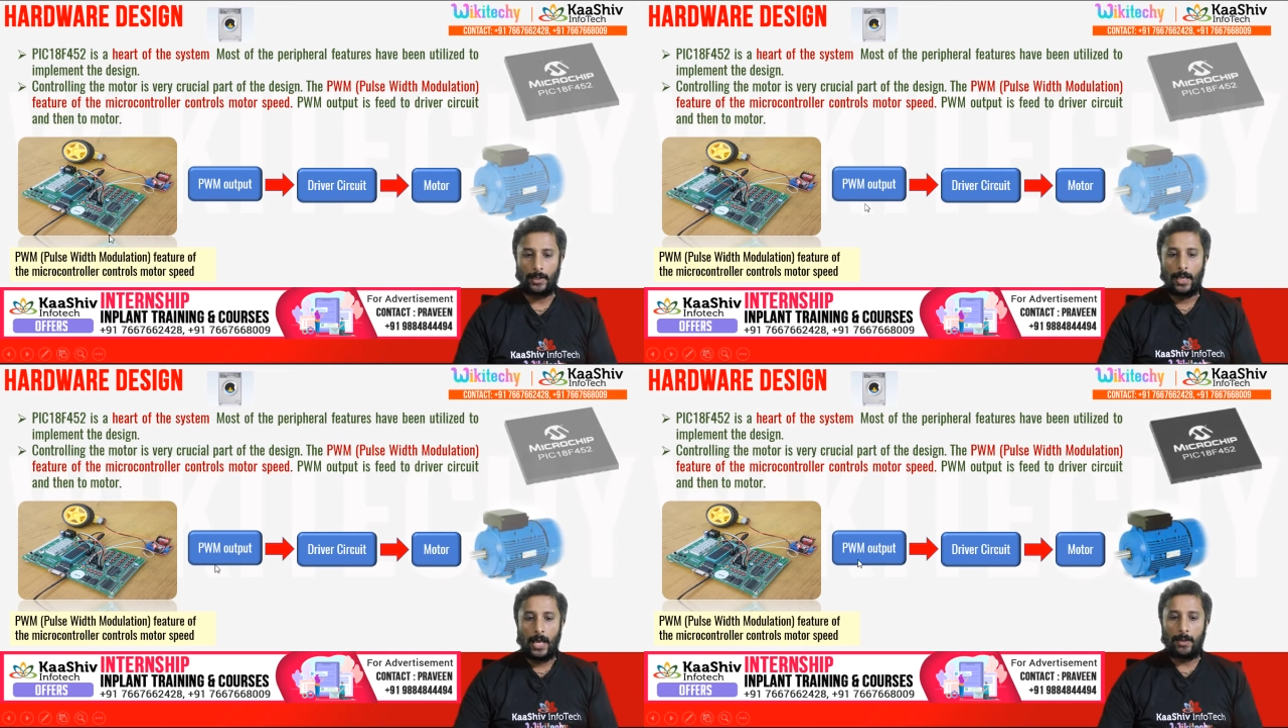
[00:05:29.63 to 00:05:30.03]

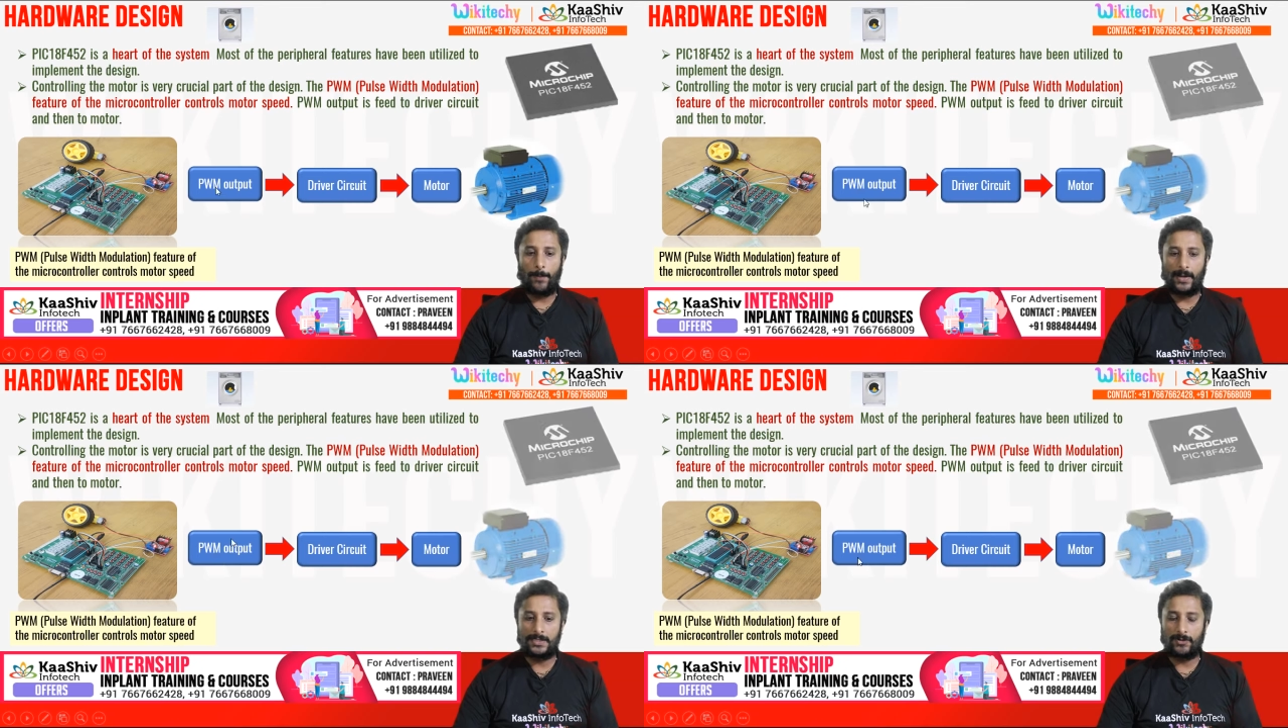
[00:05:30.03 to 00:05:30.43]
ஆனால்
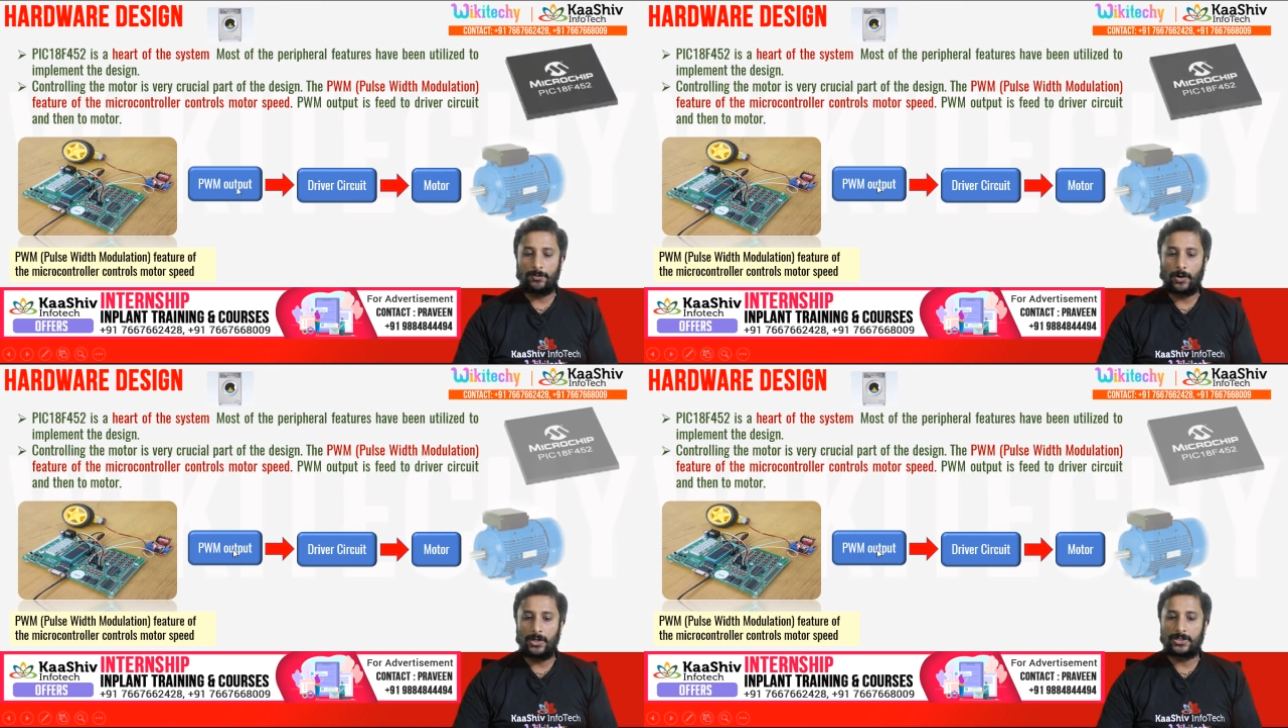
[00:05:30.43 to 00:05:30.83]
பல்ஸ் வித்
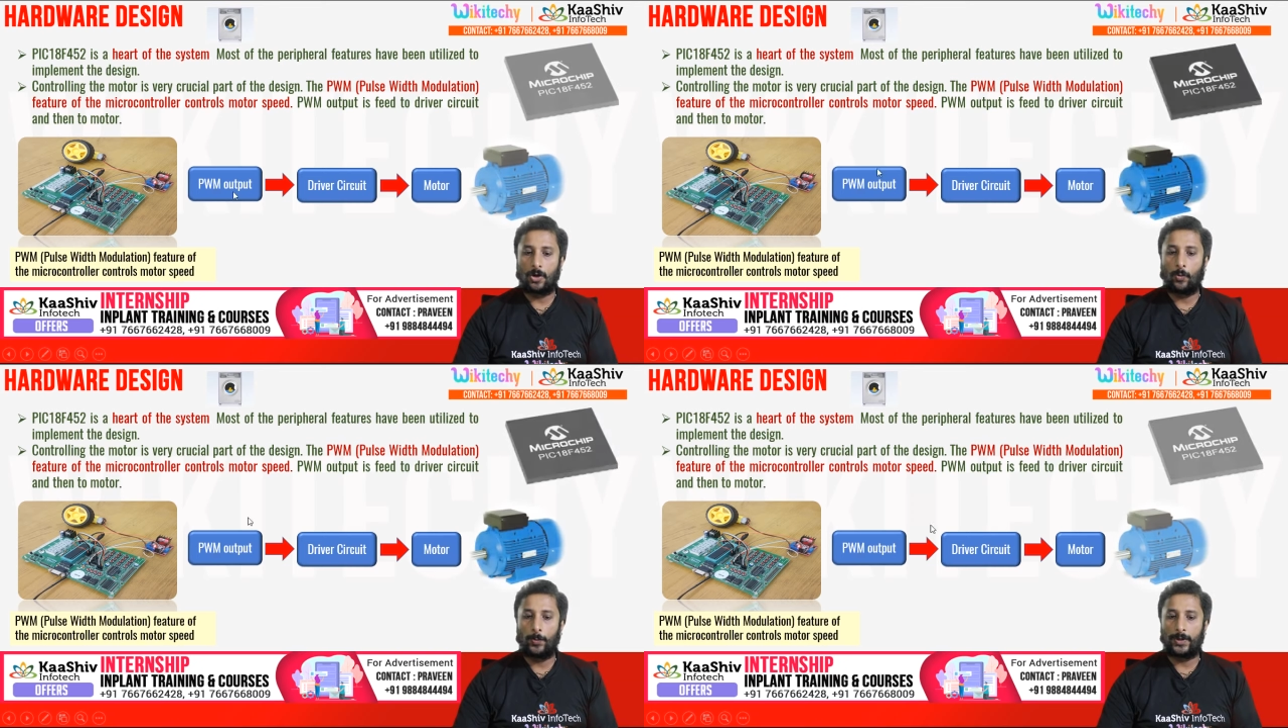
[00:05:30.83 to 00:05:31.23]
மாடுலேஷன்
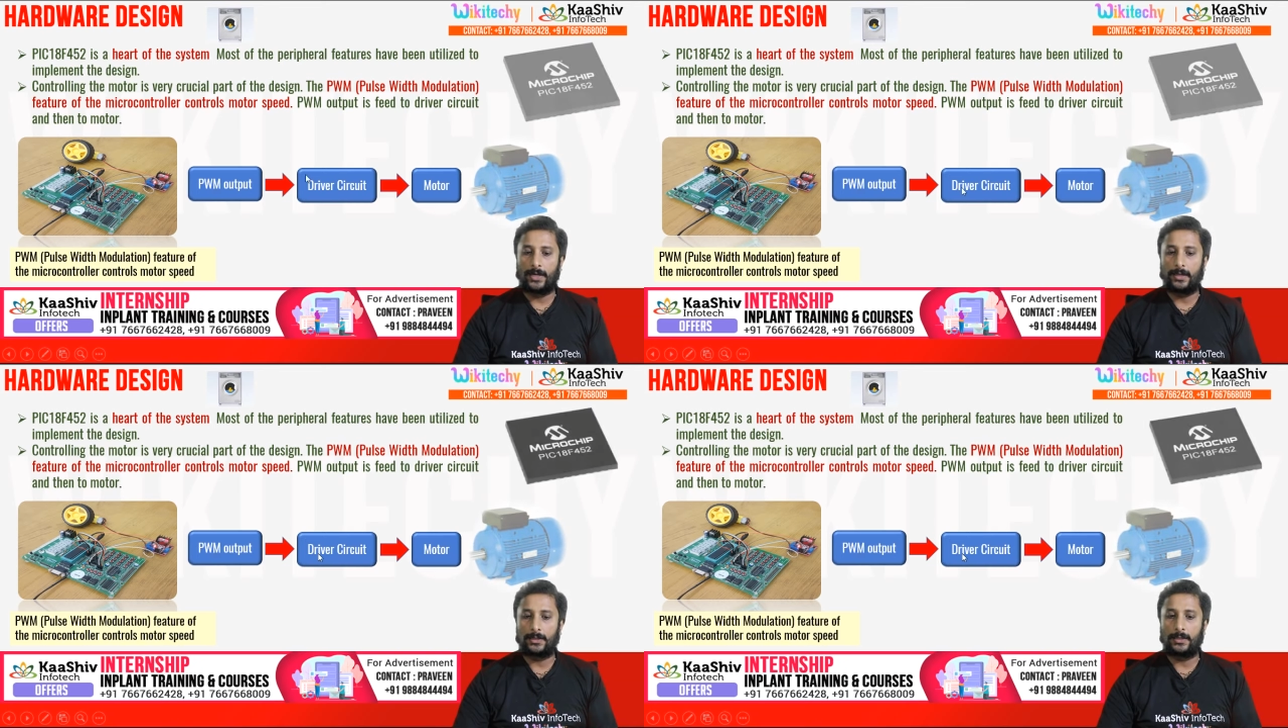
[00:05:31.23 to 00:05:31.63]
அவுட்புட்டை
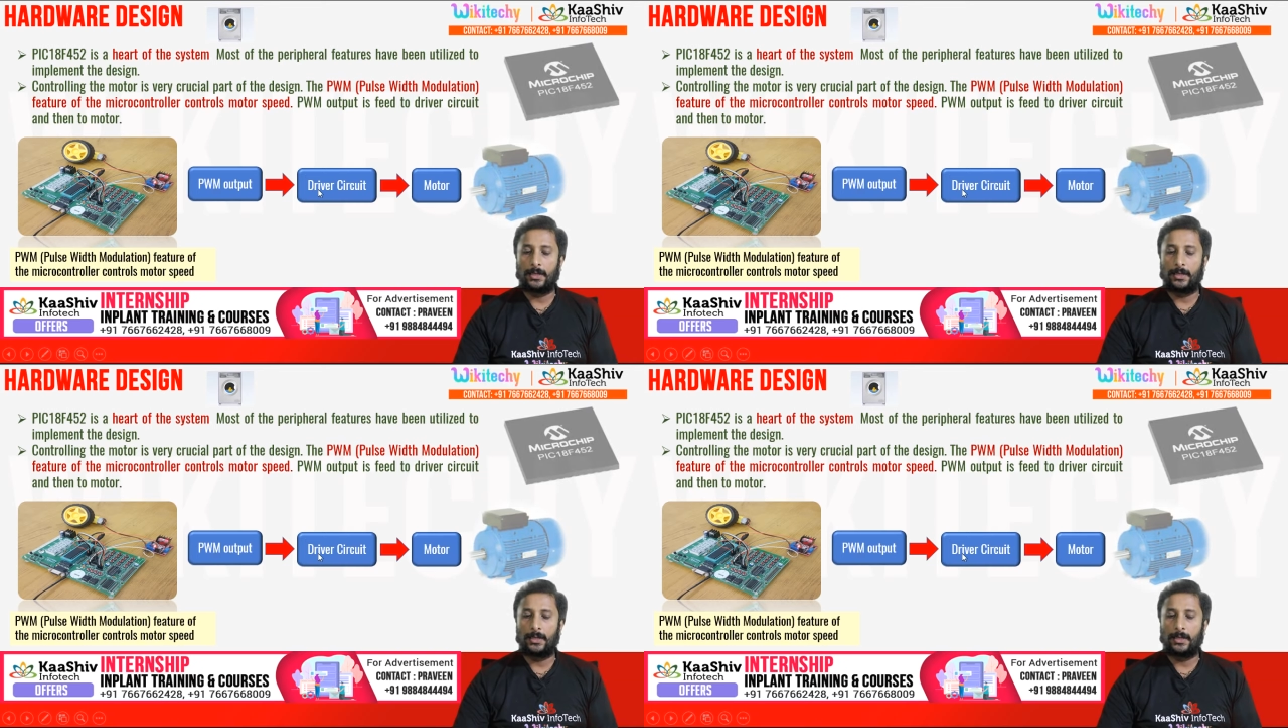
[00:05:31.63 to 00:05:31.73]
எடுத்து